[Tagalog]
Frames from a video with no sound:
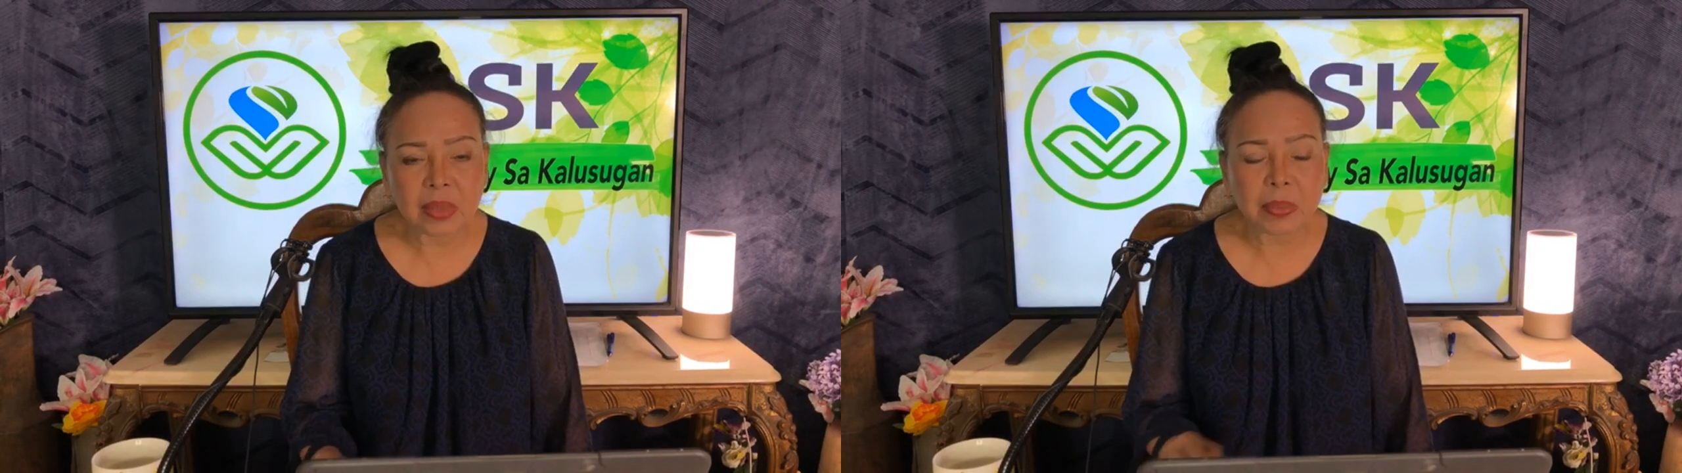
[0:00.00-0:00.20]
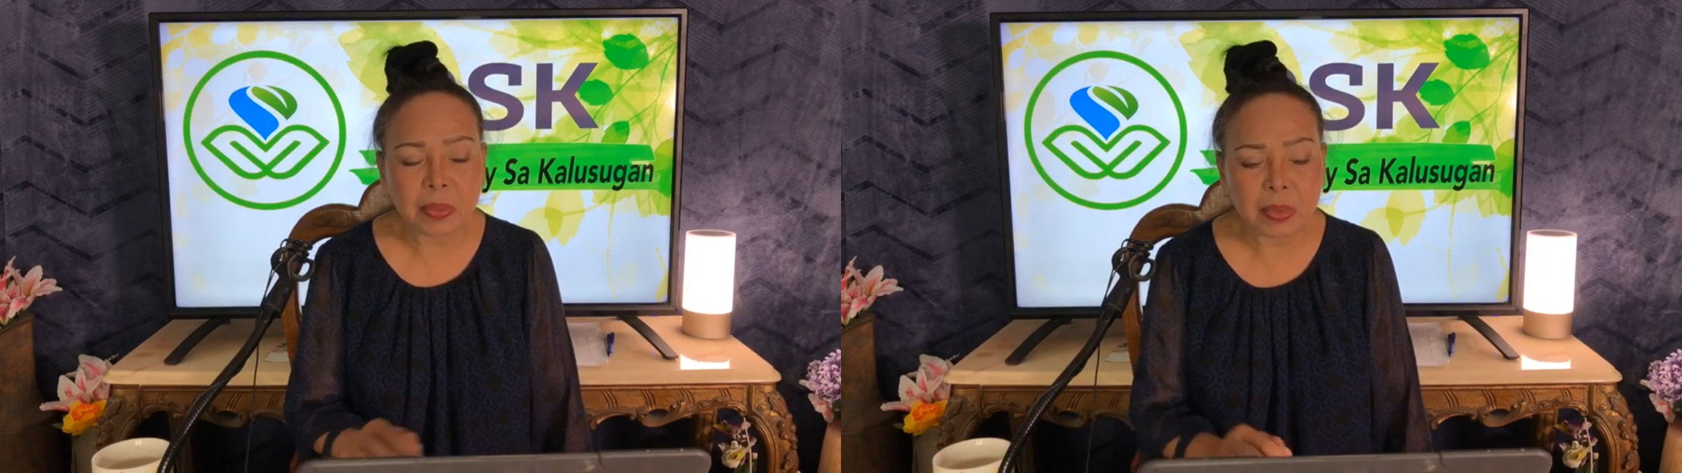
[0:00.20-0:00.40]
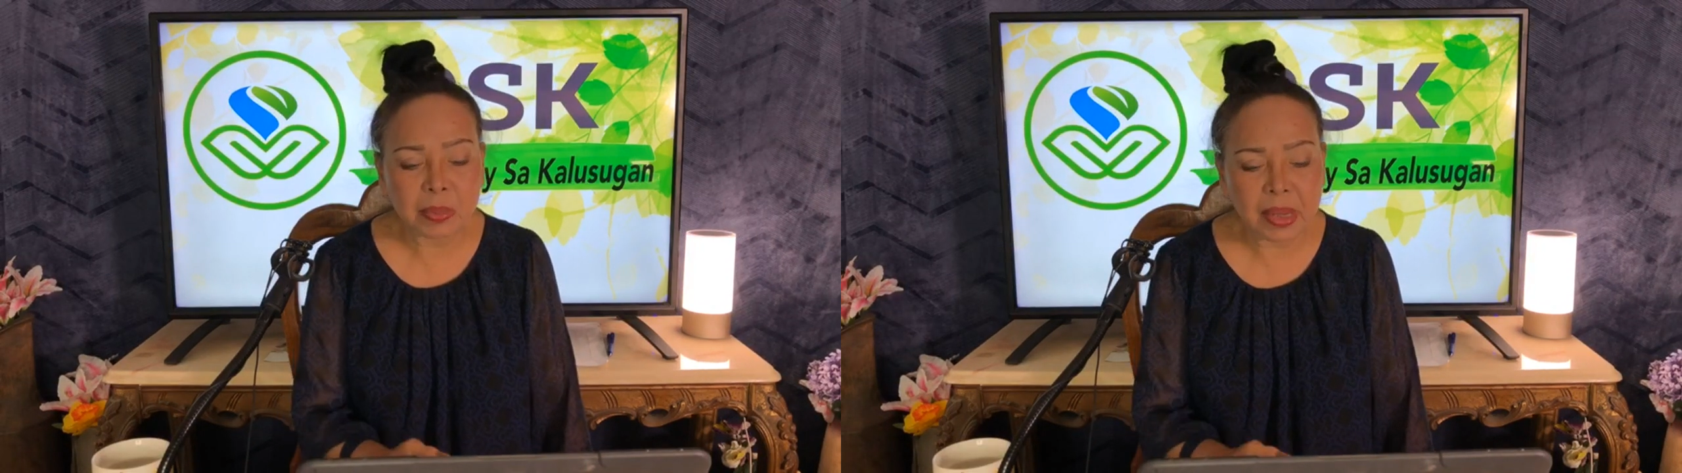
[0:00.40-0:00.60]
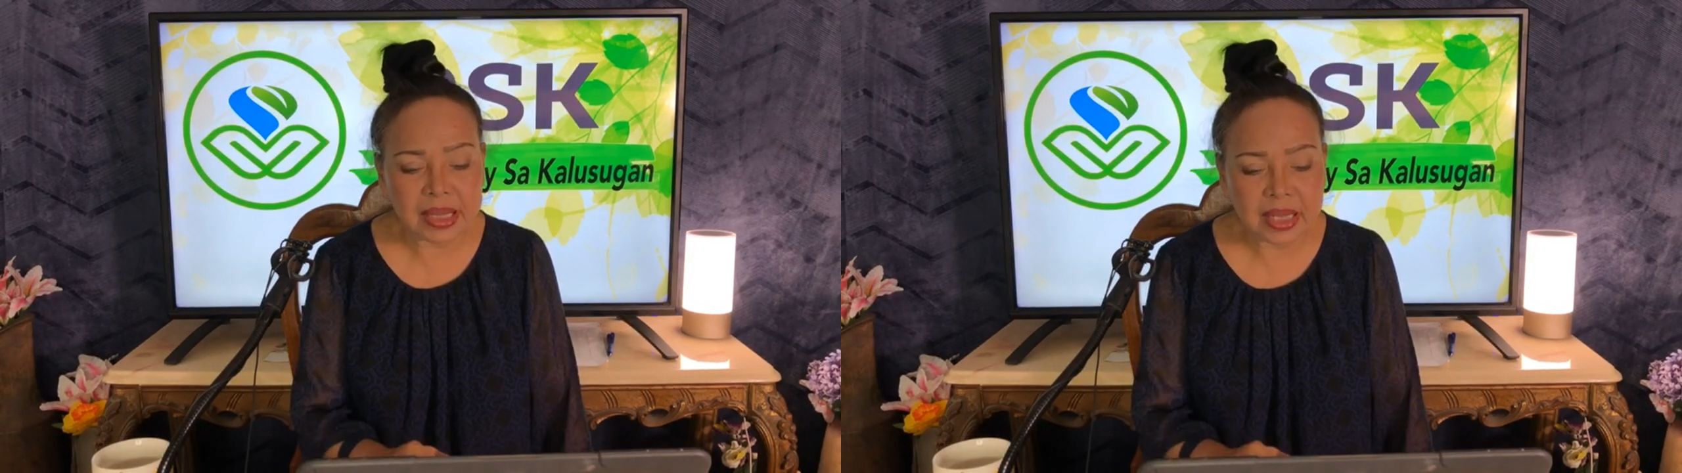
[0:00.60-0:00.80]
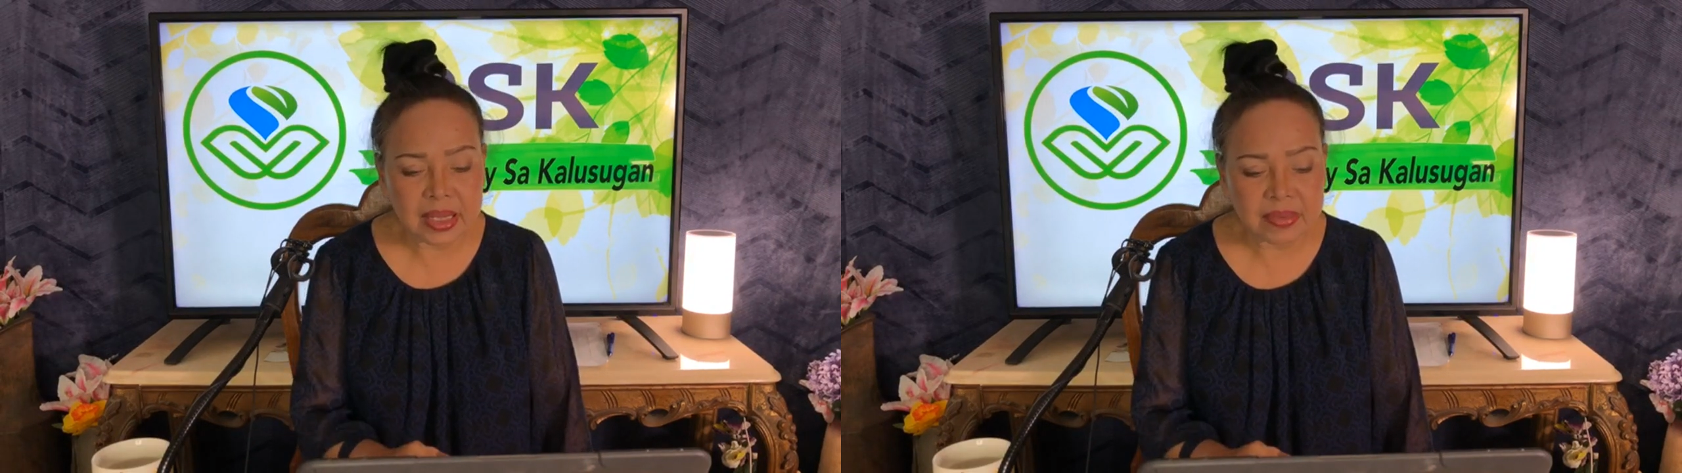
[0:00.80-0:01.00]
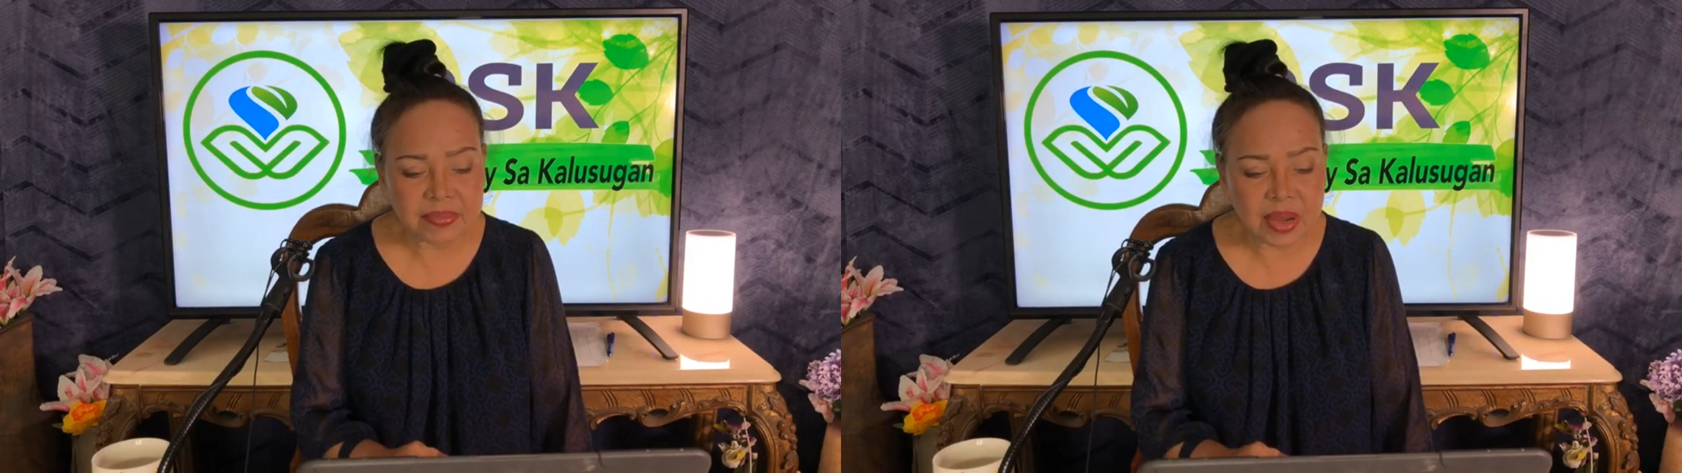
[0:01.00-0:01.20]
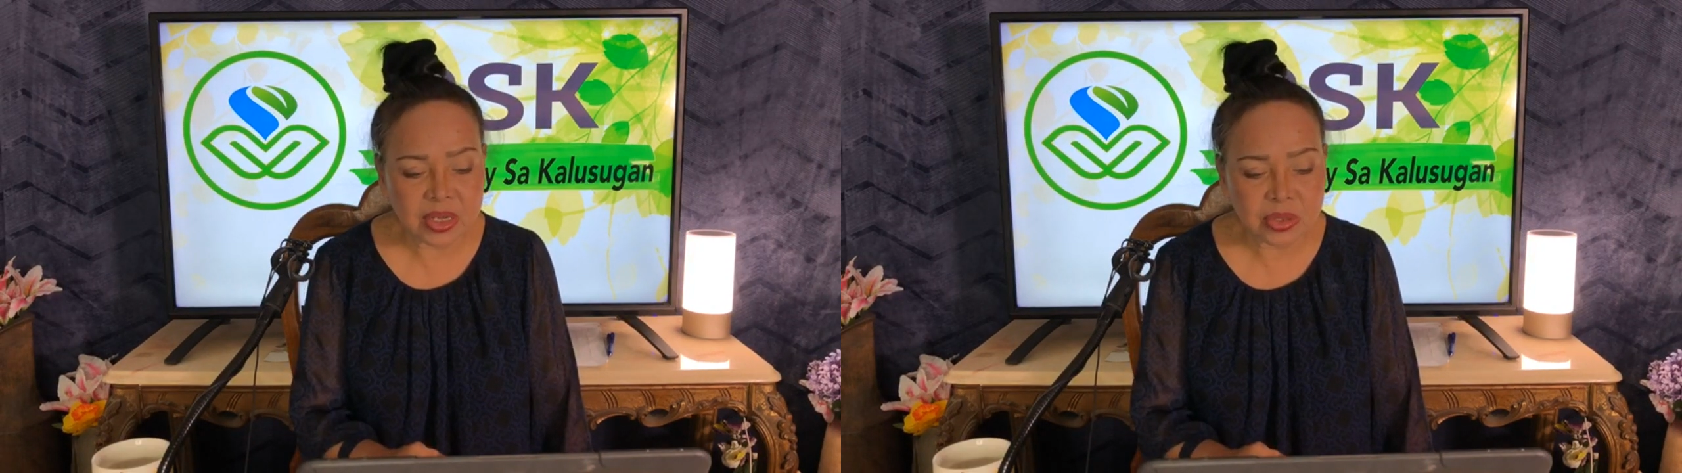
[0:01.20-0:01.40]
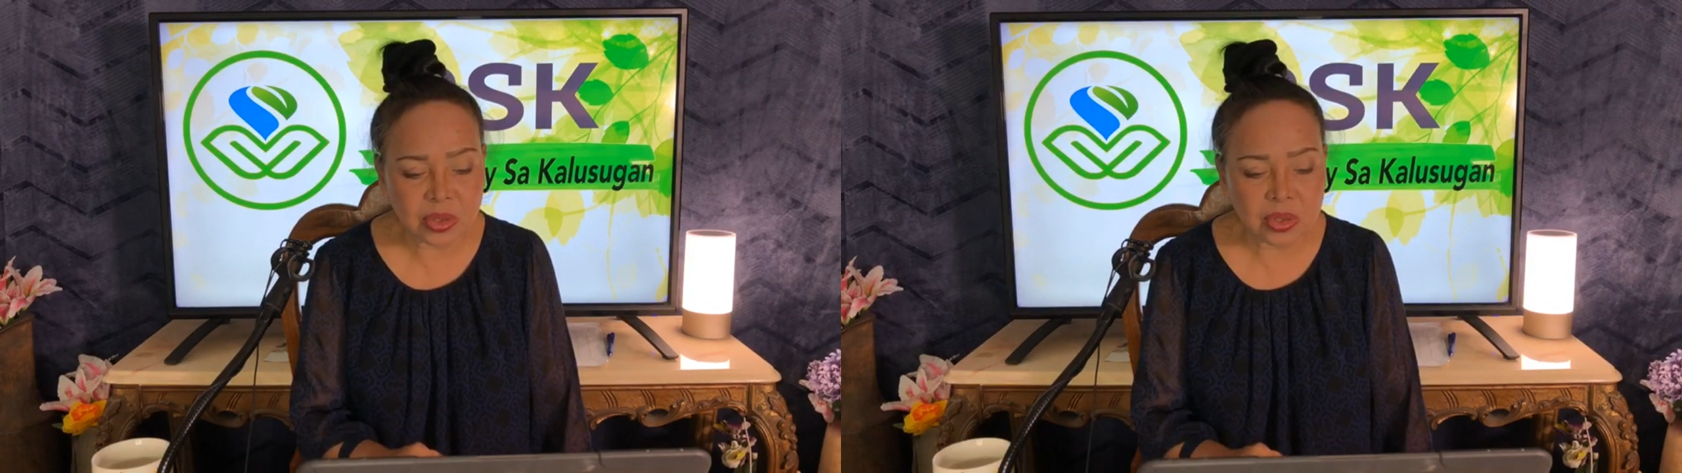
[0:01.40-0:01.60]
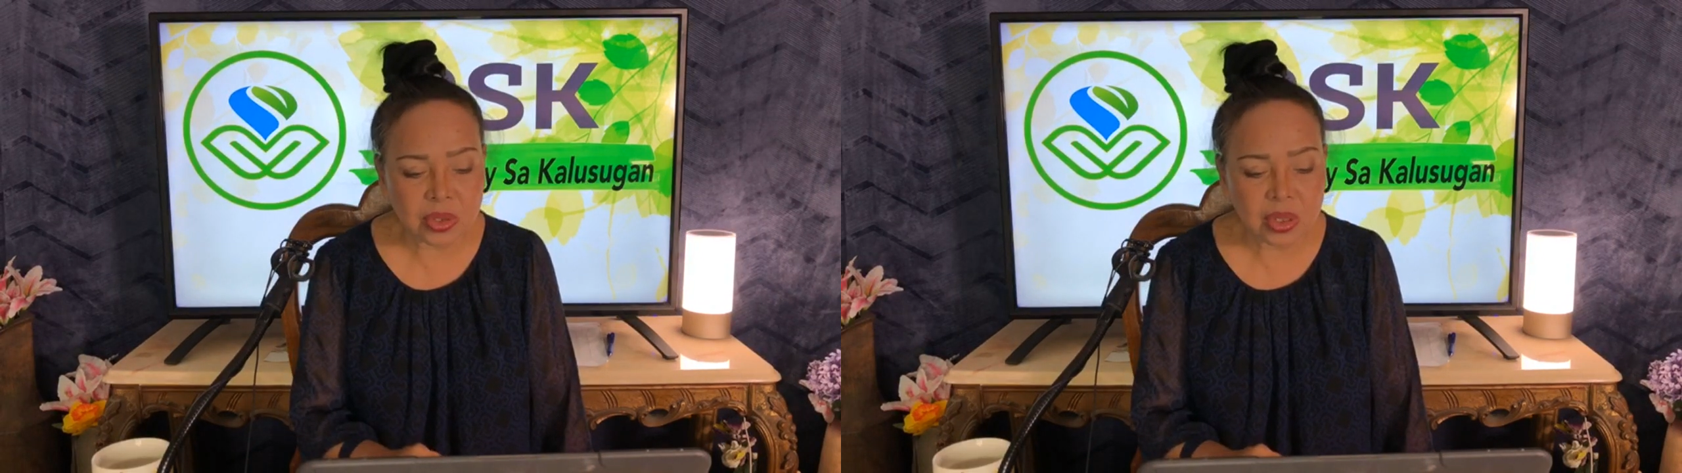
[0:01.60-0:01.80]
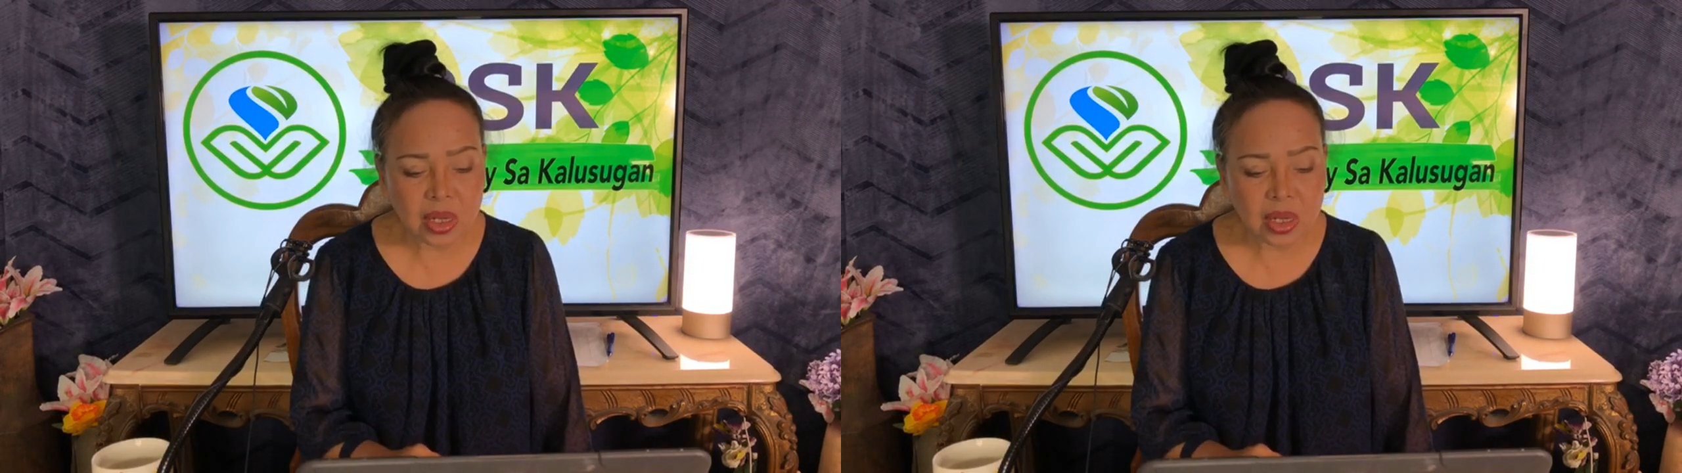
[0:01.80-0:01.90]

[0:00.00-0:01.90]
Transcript: nagpe-prevent ng infection